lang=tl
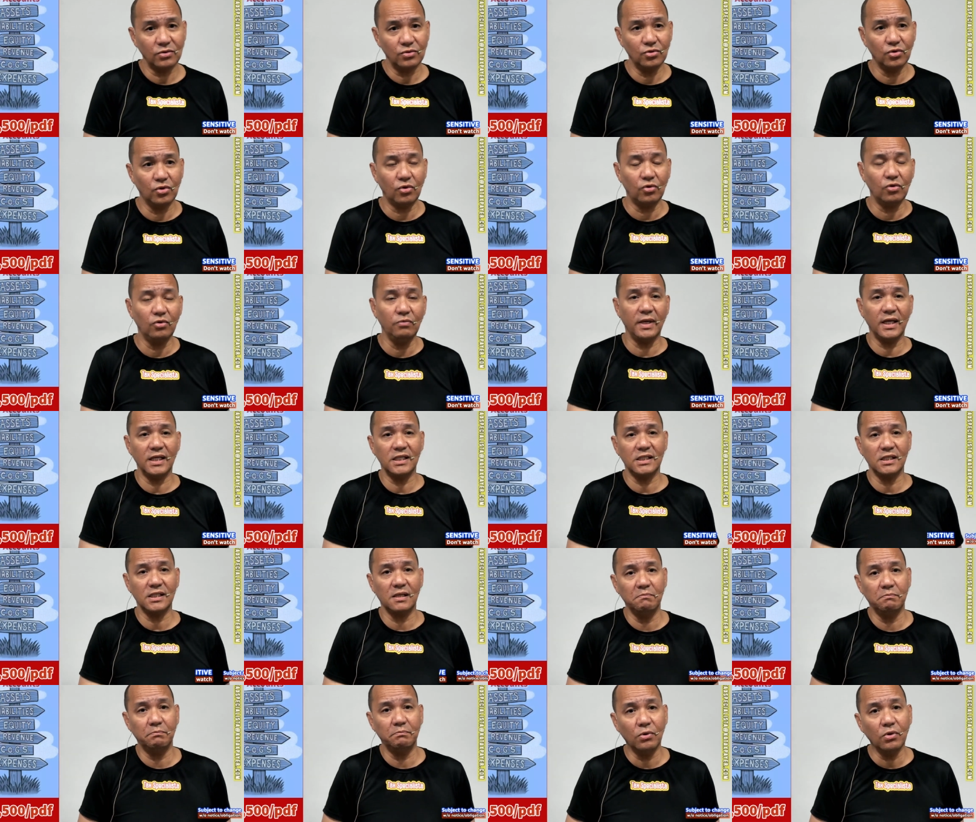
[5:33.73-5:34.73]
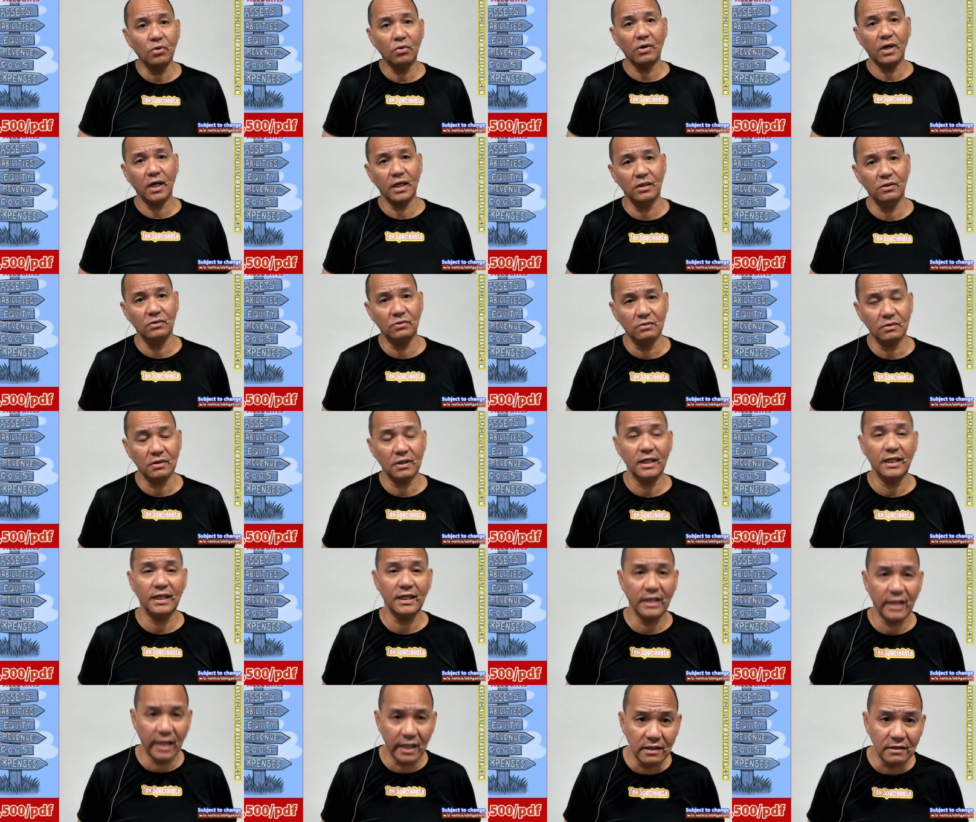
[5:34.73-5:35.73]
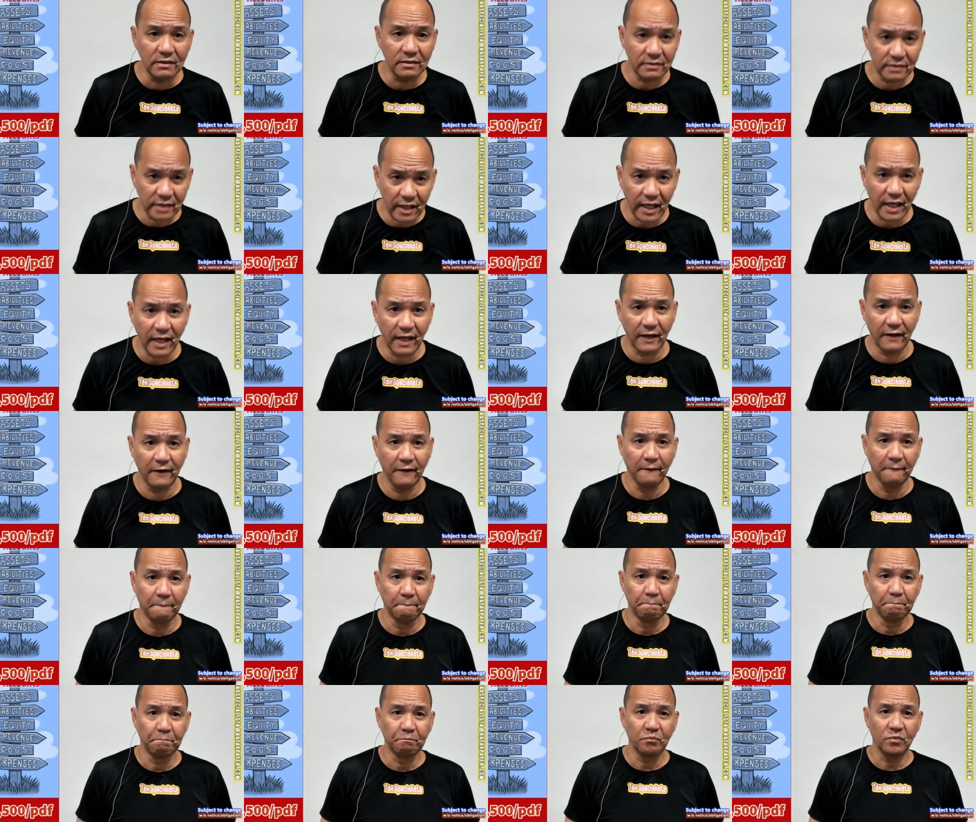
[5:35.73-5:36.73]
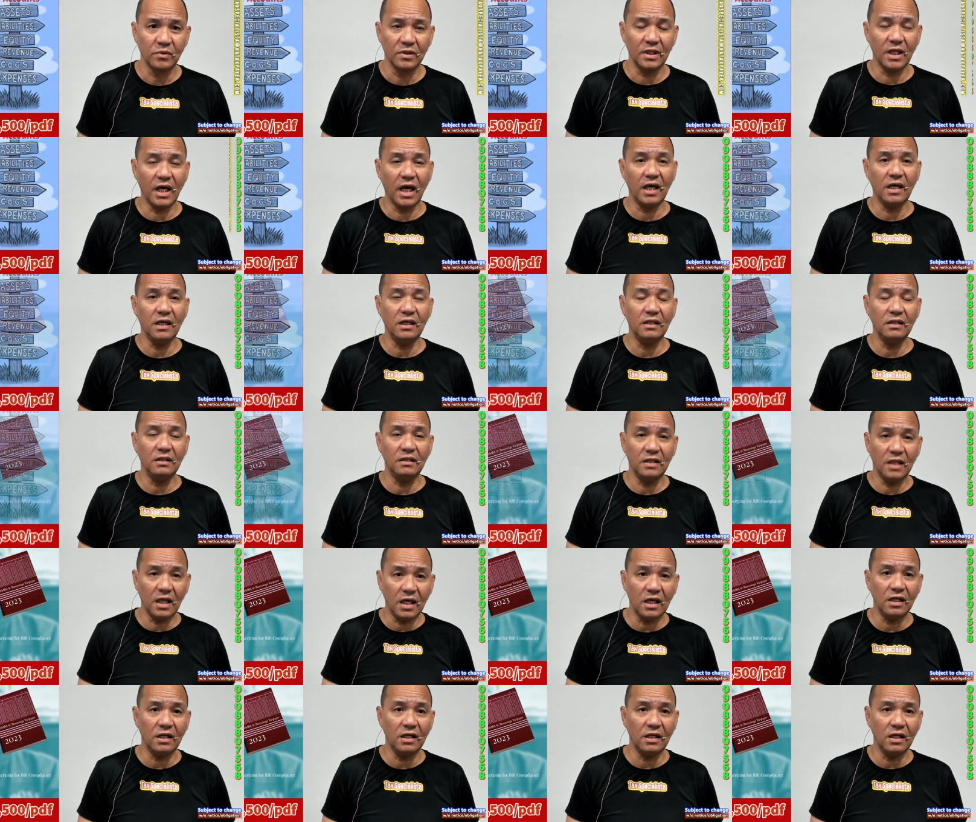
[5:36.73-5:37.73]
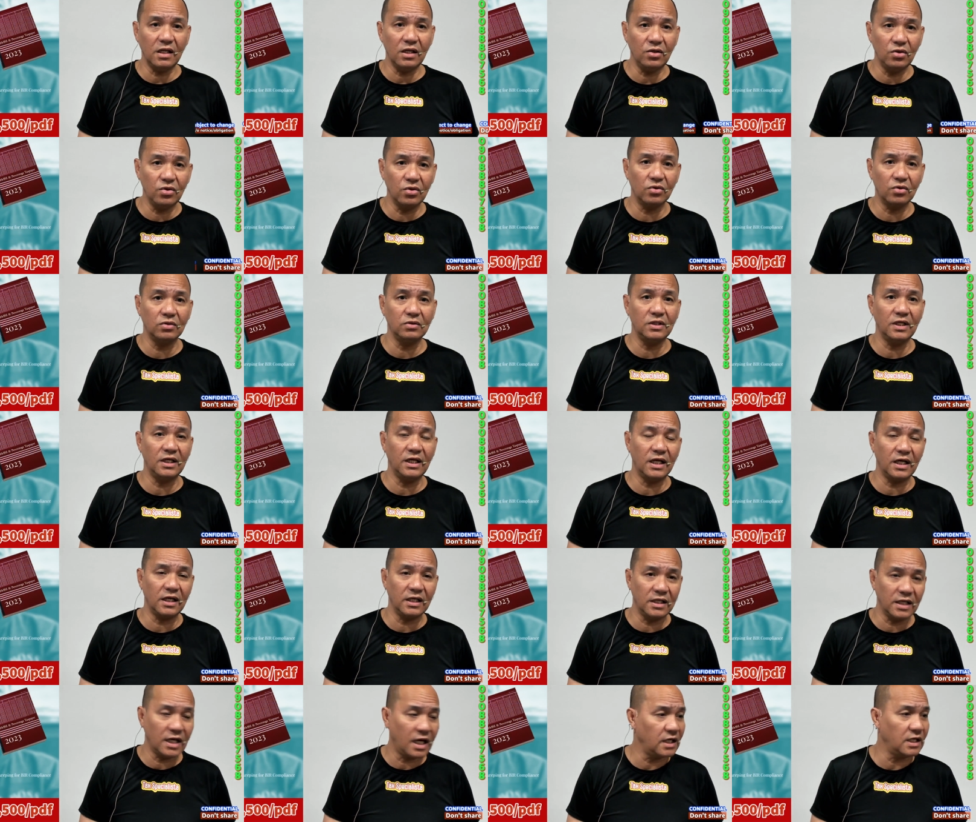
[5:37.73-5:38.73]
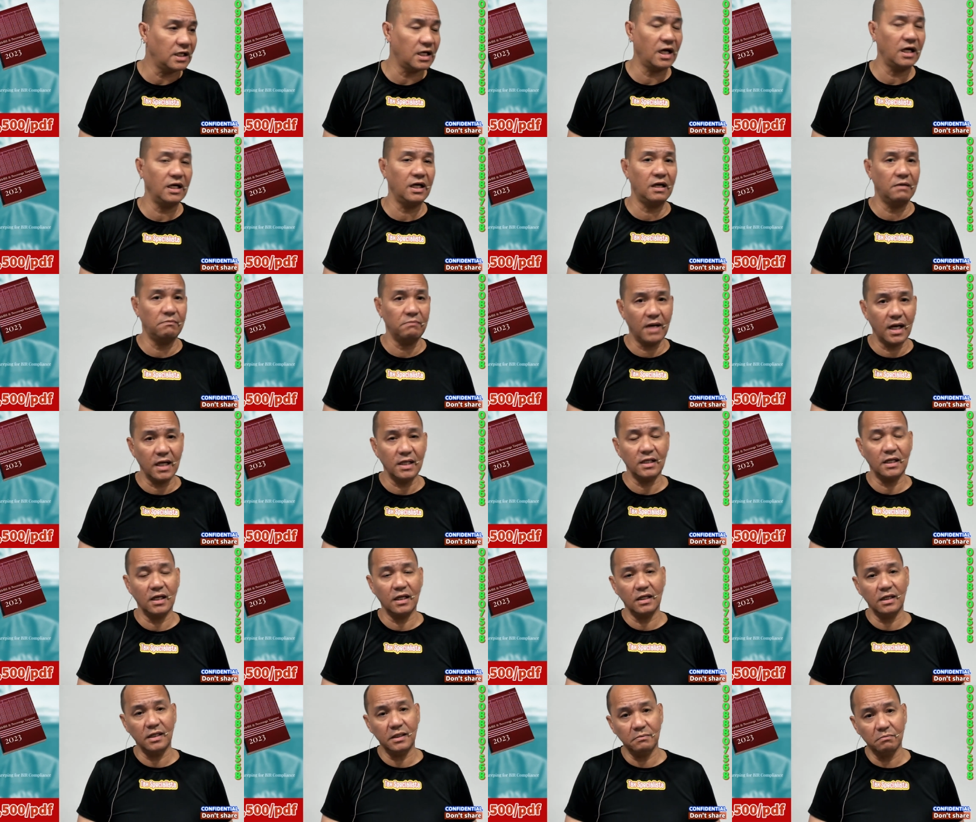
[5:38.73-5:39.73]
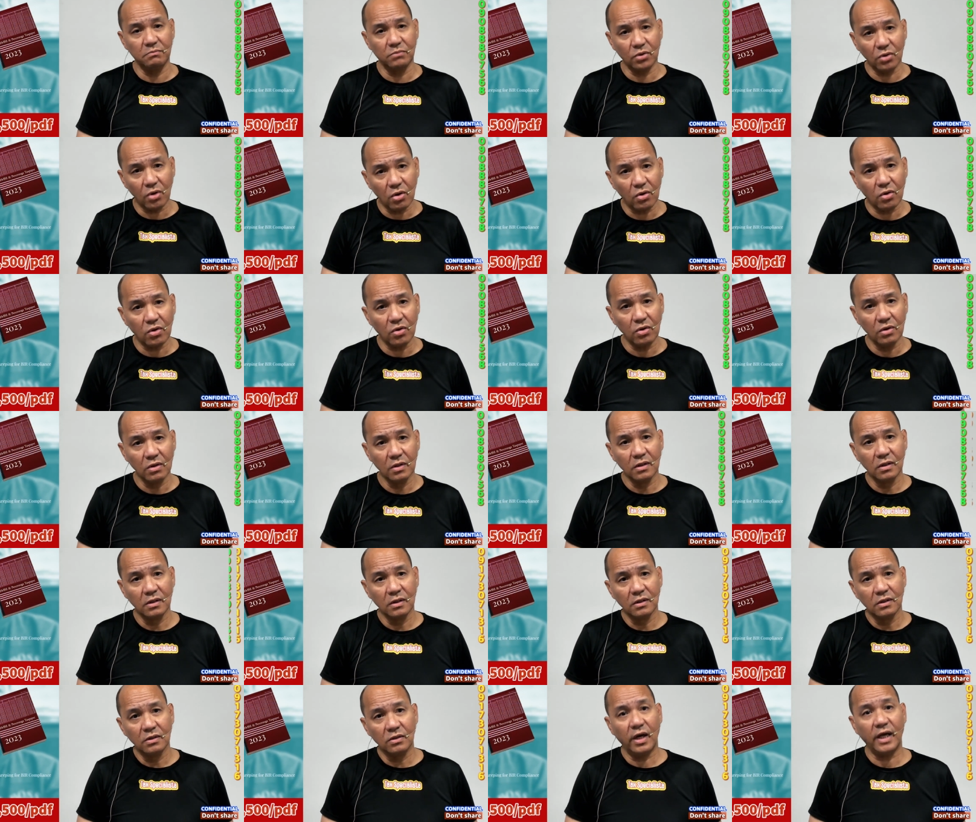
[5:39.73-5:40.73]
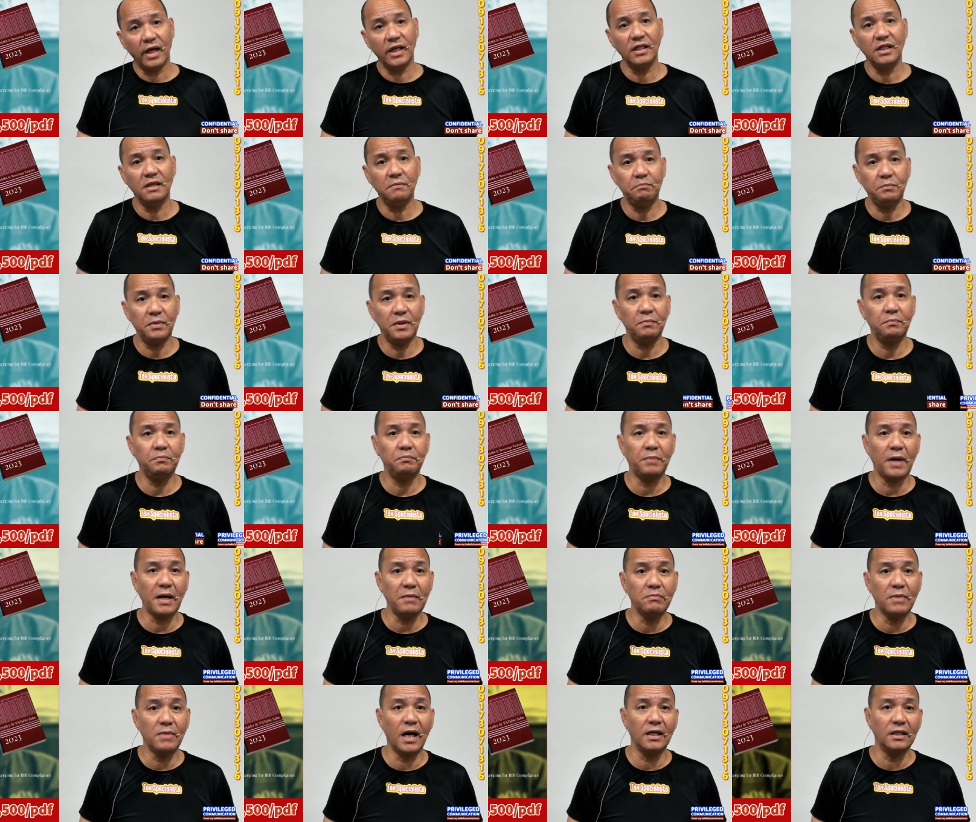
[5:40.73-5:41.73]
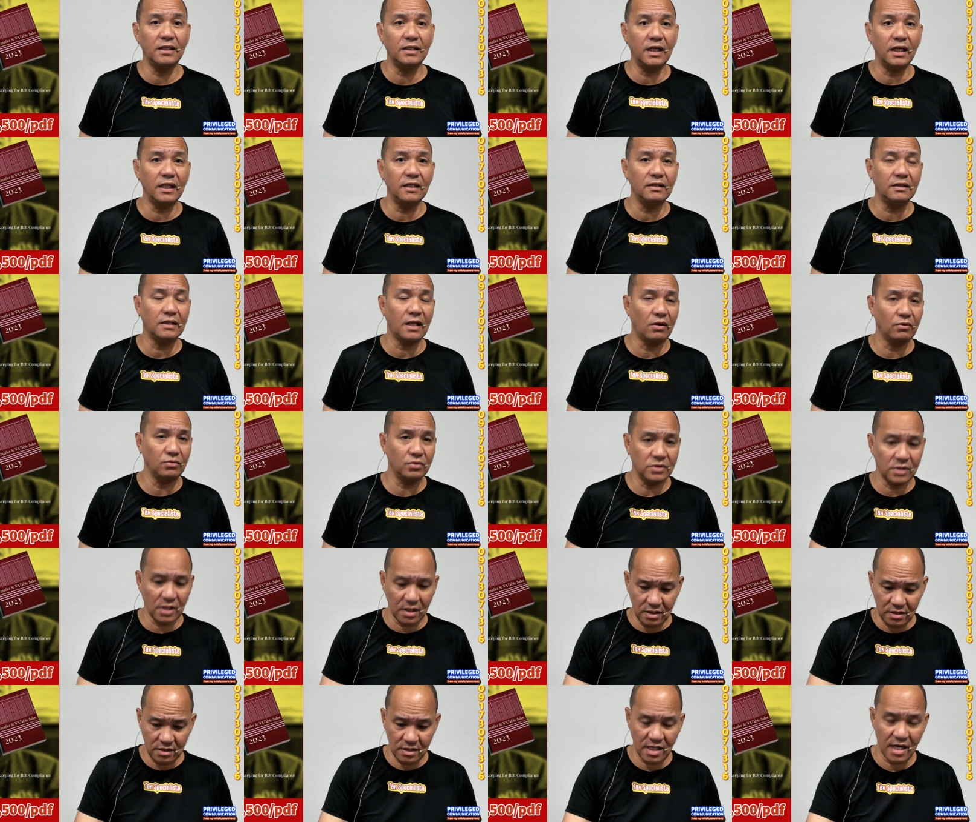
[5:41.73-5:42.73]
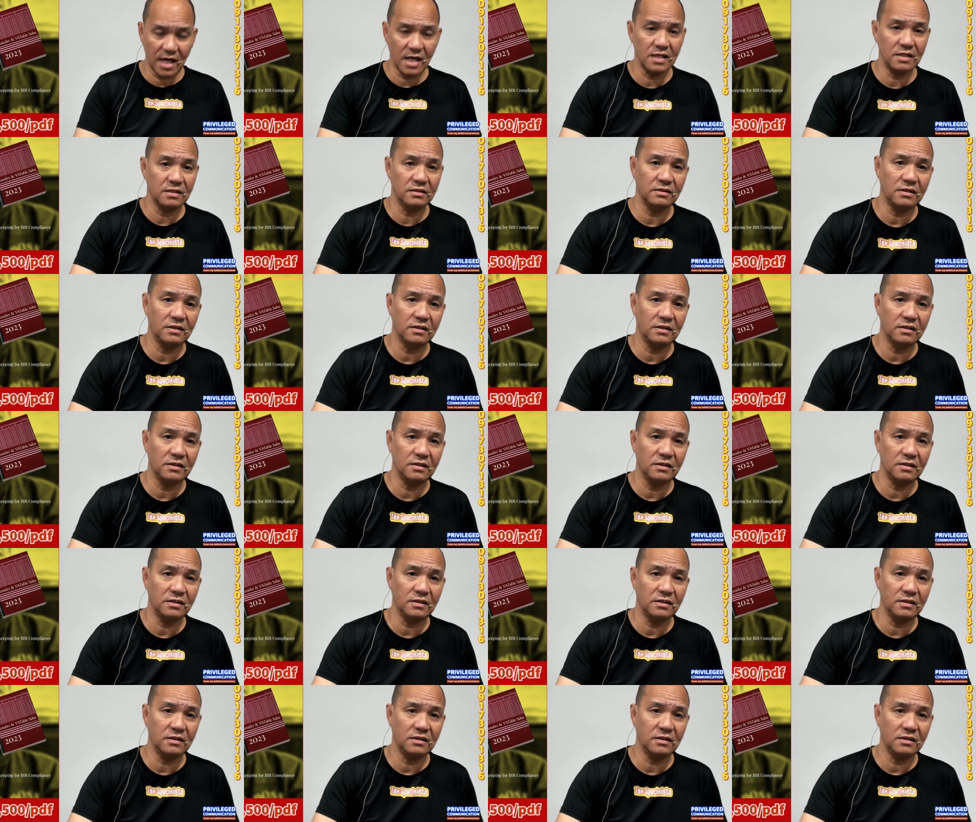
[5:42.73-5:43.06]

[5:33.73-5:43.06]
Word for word: So kung may 10 kayong kliyente, na hindi ninyo nilagyan ng laman ang libro, eh di 500,000 yan.